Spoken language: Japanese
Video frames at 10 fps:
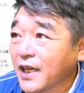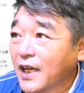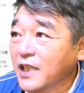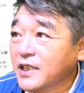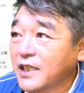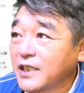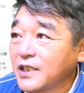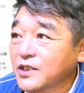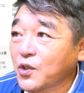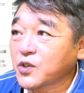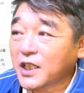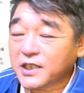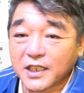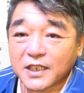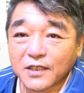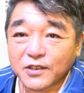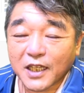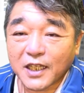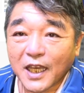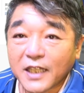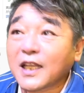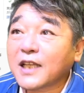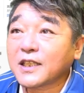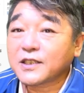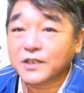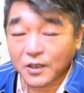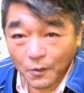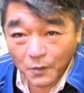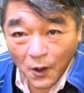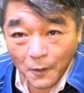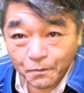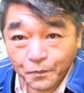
簡単に操作選択だけやったんですけども、